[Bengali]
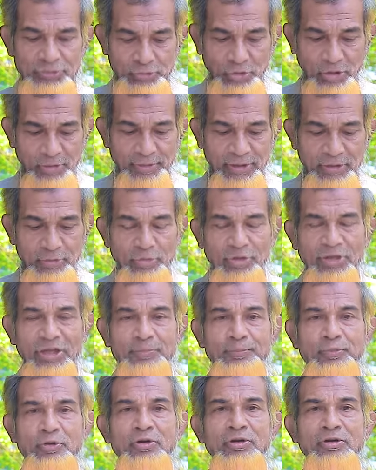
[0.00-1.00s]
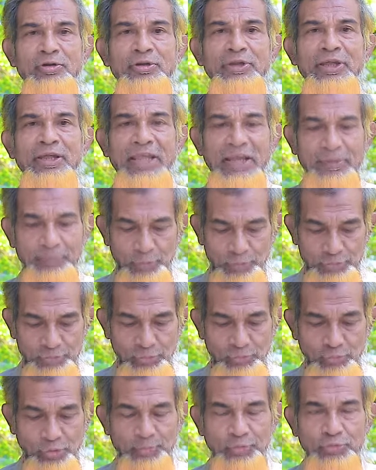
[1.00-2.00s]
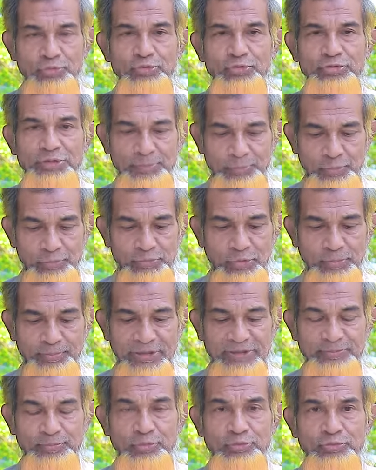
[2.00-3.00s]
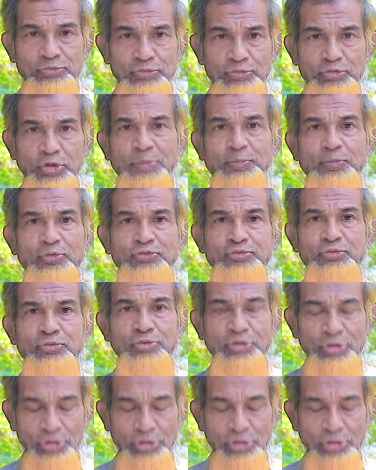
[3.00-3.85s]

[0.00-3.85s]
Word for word: ছয়বার করার পর এক প্রস্ত দুই প্রস্ত তিন প্রস্ত পাঁচ প্রস্ত ছয় প্রস্ত